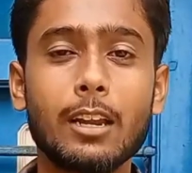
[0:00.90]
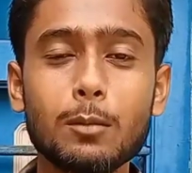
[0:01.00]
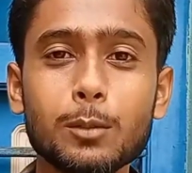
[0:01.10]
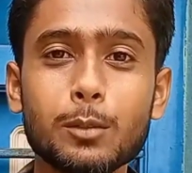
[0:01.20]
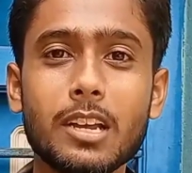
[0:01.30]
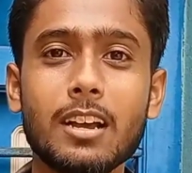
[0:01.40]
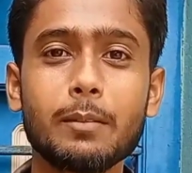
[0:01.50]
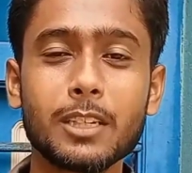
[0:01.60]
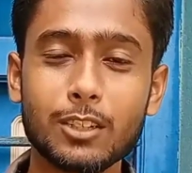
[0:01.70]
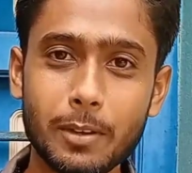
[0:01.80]
হ্যালো বন্ধুরা
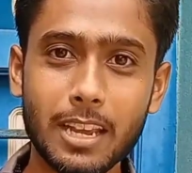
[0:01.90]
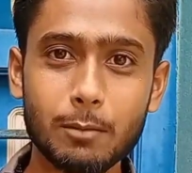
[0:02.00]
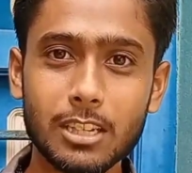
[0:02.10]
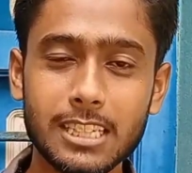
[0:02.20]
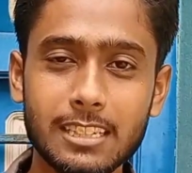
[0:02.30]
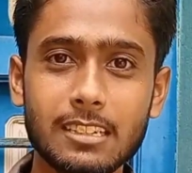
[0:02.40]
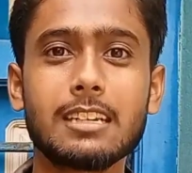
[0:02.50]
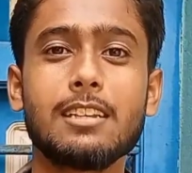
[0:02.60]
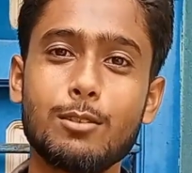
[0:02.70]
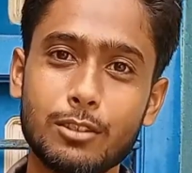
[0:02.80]
আপনারা সবাই কেমন আছেন
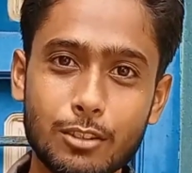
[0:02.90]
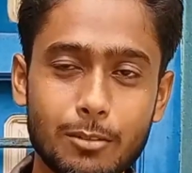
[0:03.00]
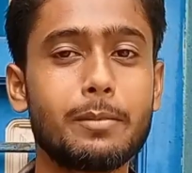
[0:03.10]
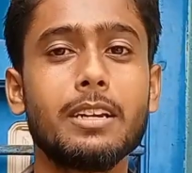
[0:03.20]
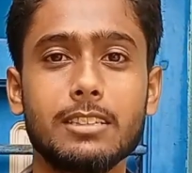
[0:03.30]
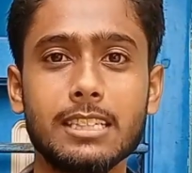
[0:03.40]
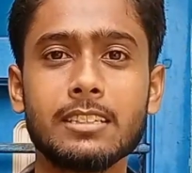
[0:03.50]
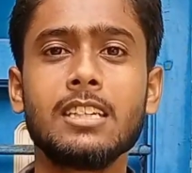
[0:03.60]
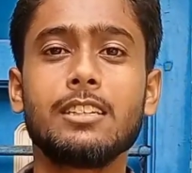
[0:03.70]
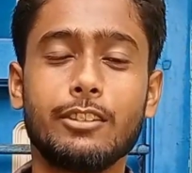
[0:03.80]
আশা করছি সবাই ভালো
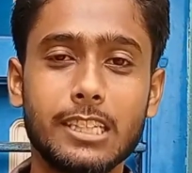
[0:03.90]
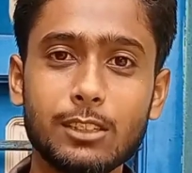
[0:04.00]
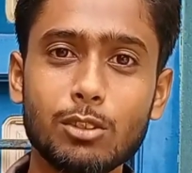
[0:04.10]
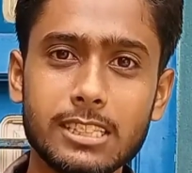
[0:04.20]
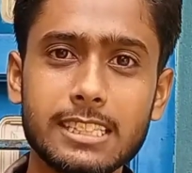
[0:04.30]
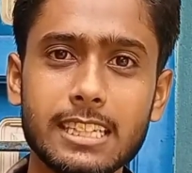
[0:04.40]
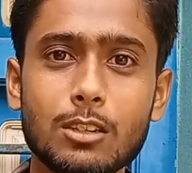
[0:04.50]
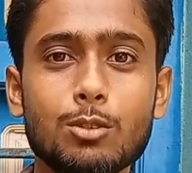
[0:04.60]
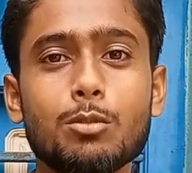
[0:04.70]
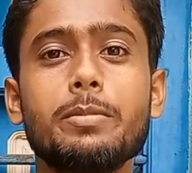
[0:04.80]
আছেন তো আজকে চলে এসেছি
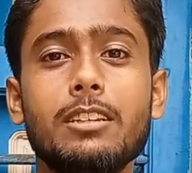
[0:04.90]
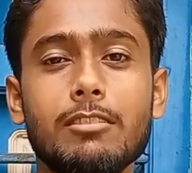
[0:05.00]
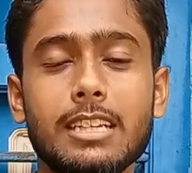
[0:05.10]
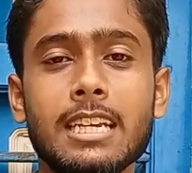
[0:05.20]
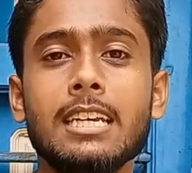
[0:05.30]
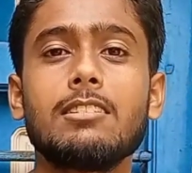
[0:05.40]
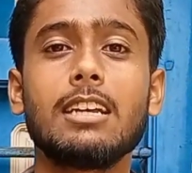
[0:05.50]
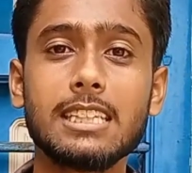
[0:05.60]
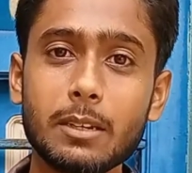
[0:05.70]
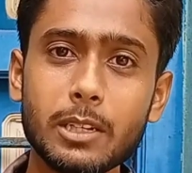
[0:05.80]
একটা নতুন ভিডিও নিয়ে
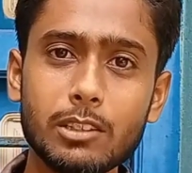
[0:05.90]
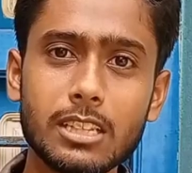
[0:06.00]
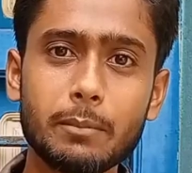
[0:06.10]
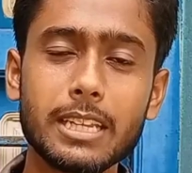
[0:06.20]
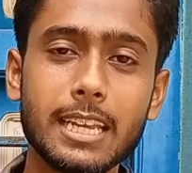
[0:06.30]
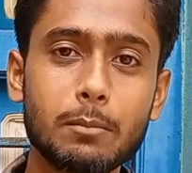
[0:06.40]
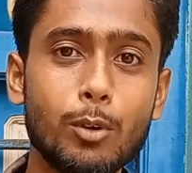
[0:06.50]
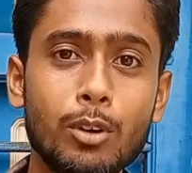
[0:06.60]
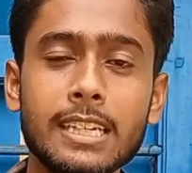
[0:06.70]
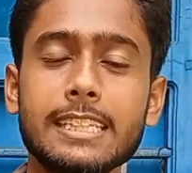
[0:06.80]
তো আজকে ভিডিওতে আমরা
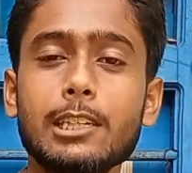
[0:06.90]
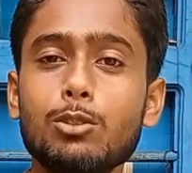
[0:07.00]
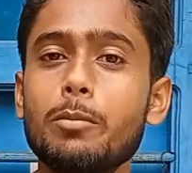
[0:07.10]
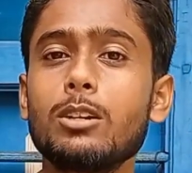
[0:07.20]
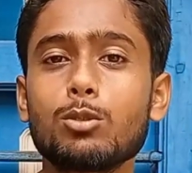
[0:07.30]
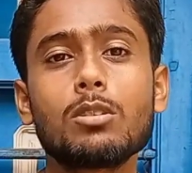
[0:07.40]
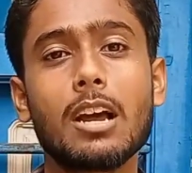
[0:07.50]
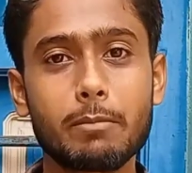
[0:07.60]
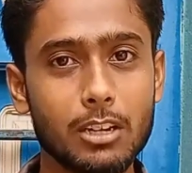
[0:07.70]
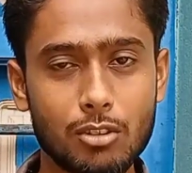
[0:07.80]
দেখবো যে ইউটিউবের নতুন
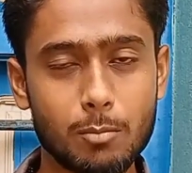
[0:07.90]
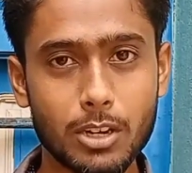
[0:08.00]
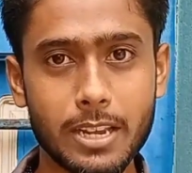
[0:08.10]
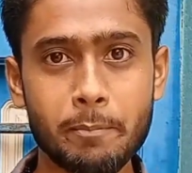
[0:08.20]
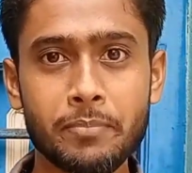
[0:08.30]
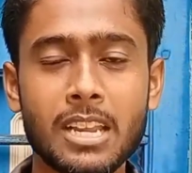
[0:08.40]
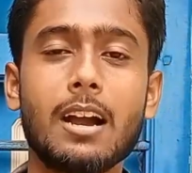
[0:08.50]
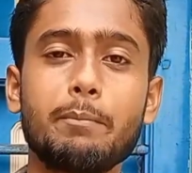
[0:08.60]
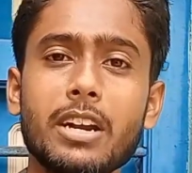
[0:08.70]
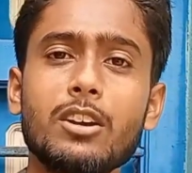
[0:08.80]
আপডেট সম্পর্কে
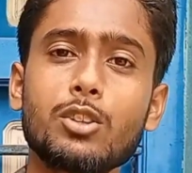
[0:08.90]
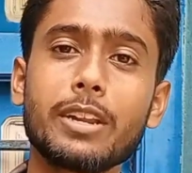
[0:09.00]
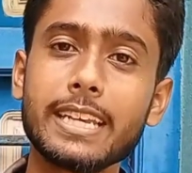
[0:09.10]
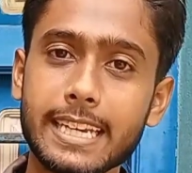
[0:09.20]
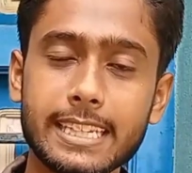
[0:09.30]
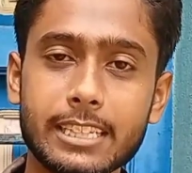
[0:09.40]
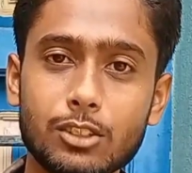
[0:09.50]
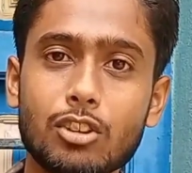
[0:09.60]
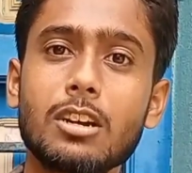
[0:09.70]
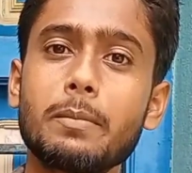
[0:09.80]
আপনারা হয়তো অনেকে
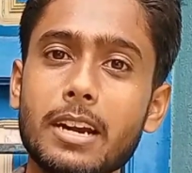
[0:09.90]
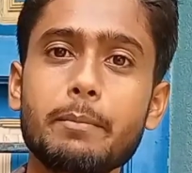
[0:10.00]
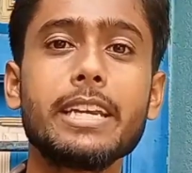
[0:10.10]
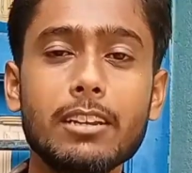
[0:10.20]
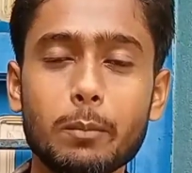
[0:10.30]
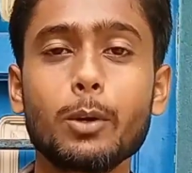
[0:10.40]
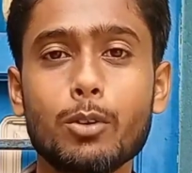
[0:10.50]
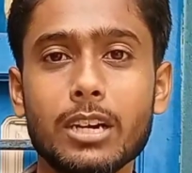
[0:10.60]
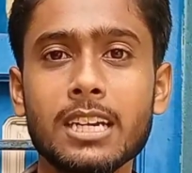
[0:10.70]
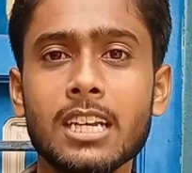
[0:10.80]
দেখেছেন যখন আপনারা ভিডিও
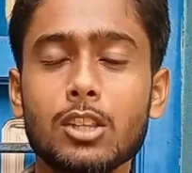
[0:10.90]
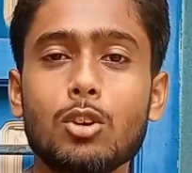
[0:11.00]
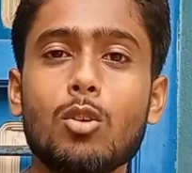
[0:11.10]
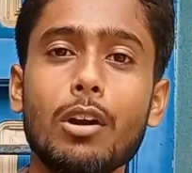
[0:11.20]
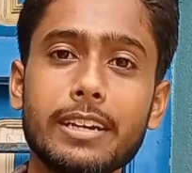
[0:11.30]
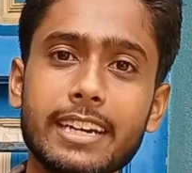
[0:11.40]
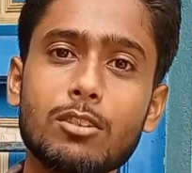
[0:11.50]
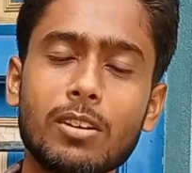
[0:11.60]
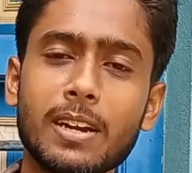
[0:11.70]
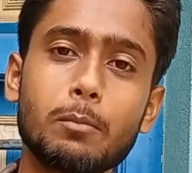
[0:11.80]
আপলোড করেন তখন
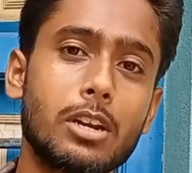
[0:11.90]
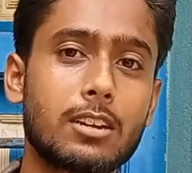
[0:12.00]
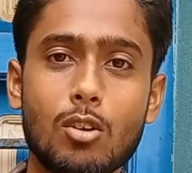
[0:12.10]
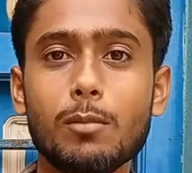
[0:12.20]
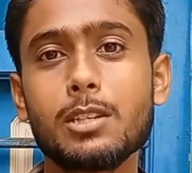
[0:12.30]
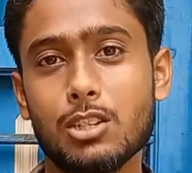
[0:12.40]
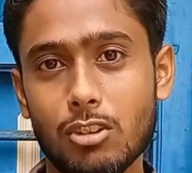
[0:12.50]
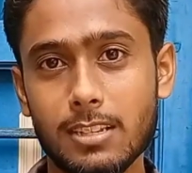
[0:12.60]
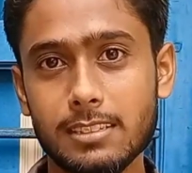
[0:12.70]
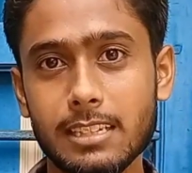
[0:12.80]
অল্টারেট কন্টেন্ট বলে একটা অপশান
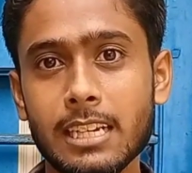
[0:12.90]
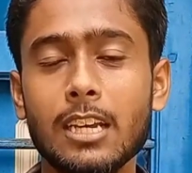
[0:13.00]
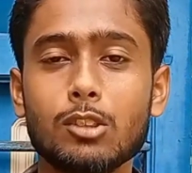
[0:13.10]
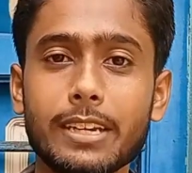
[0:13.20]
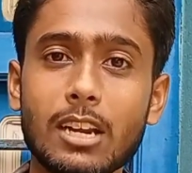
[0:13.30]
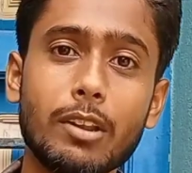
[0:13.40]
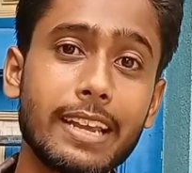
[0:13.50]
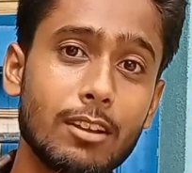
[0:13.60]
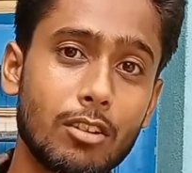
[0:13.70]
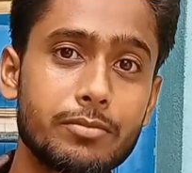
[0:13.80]
চলে আসছে তো এটা
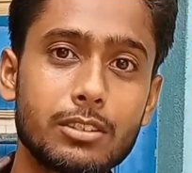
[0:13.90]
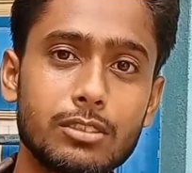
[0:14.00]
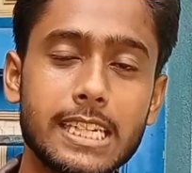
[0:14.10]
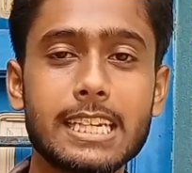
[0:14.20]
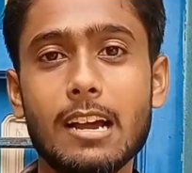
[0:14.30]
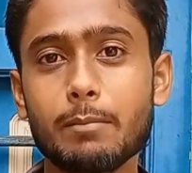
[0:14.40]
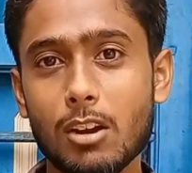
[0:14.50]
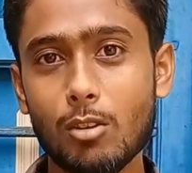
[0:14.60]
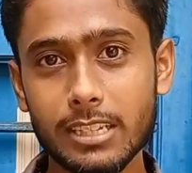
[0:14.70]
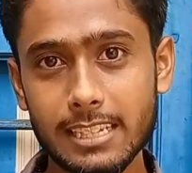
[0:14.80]
অনেকেই কনফিউজ যেটা
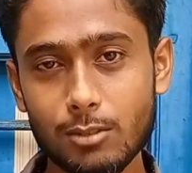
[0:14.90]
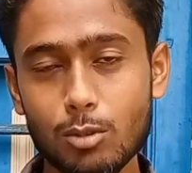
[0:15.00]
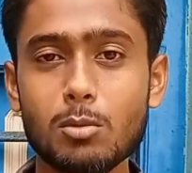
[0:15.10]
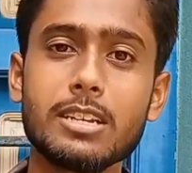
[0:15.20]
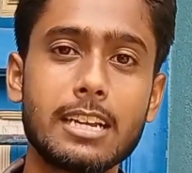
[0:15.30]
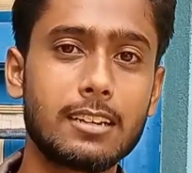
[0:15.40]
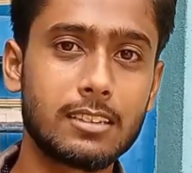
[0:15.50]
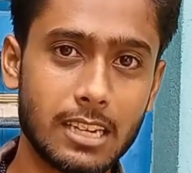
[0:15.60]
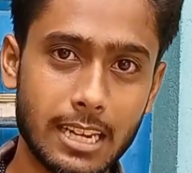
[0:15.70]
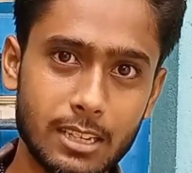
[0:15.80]
আমরা ইয়াস করবো
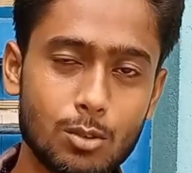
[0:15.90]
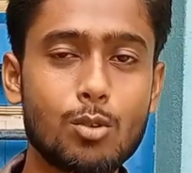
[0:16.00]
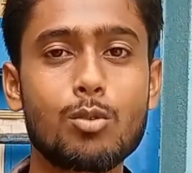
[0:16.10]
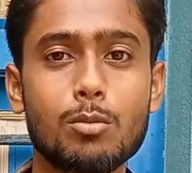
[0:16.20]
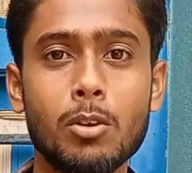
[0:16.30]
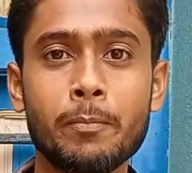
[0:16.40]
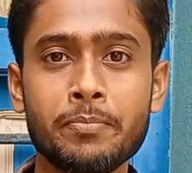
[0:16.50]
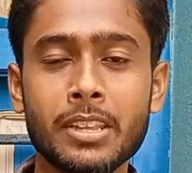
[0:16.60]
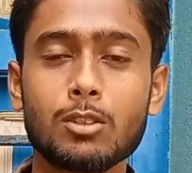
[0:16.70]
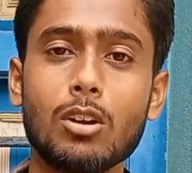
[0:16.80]
নাকি নো করবো
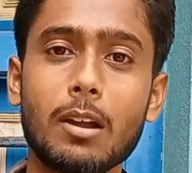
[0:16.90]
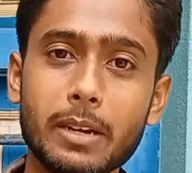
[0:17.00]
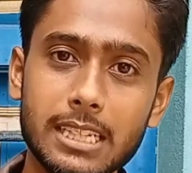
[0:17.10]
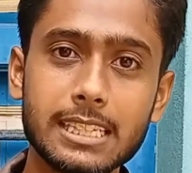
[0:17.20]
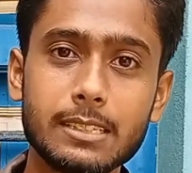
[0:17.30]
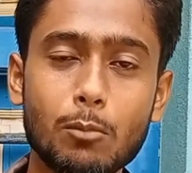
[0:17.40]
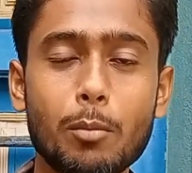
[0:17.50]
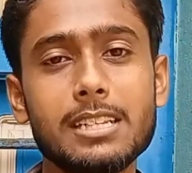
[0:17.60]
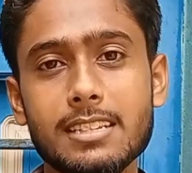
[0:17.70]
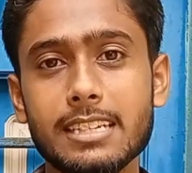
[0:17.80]
তো আমরা যে
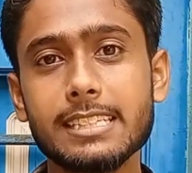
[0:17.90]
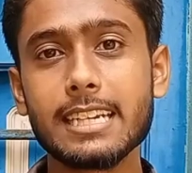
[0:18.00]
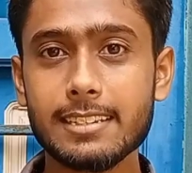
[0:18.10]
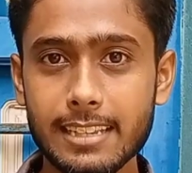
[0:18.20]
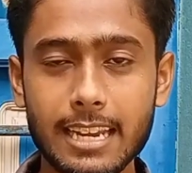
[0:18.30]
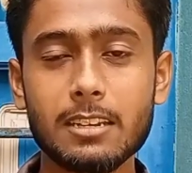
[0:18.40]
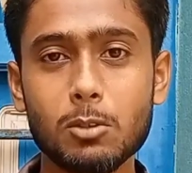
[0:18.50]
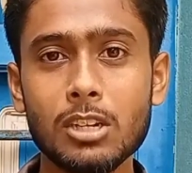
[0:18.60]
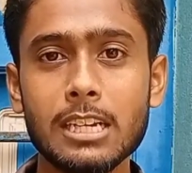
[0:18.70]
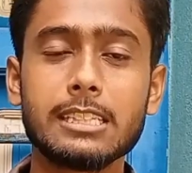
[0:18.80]
মোবাইল স্ক্রিনে ডিটেলস দেখে
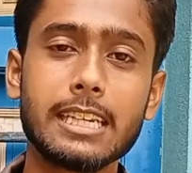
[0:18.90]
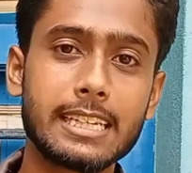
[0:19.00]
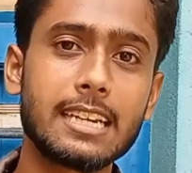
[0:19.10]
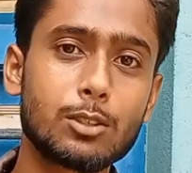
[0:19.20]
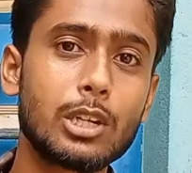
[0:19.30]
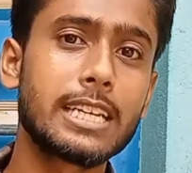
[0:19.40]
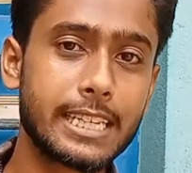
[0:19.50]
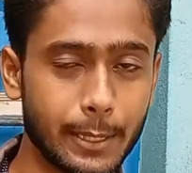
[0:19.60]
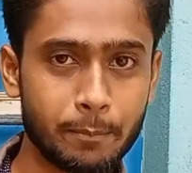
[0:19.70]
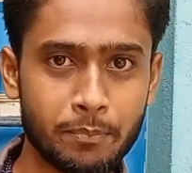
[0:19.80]
নেবো যে এটা আসলে
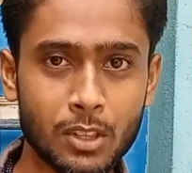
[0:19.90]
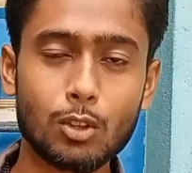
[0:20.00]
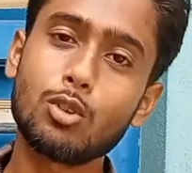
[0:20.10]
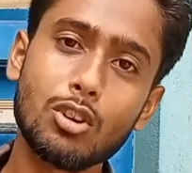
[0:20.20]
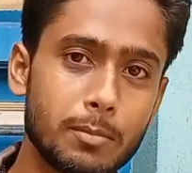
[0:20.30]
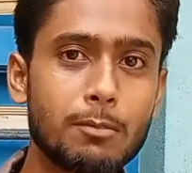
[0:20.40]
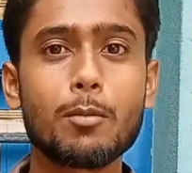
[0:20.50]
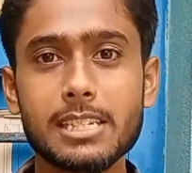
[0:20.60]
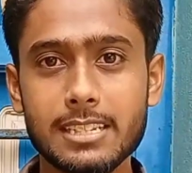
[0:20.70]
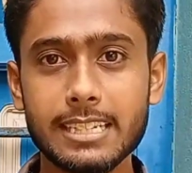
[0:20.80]
কী তো চলো আমরা
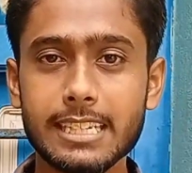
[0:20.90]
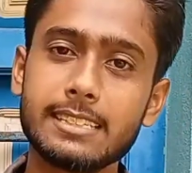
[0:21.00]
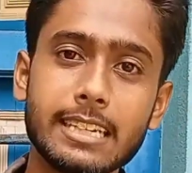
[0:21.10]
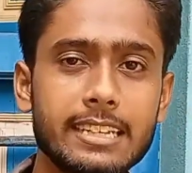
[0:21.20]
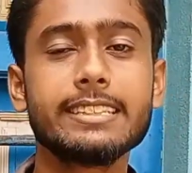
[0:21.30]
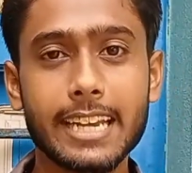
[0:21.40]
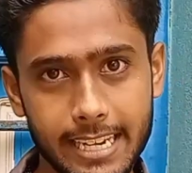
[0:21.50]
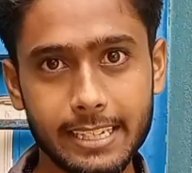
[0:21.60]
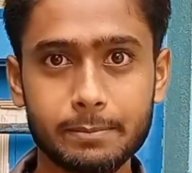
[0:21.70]
মোবাইল স্ক্রিনে গিয়ে সেটা দেখে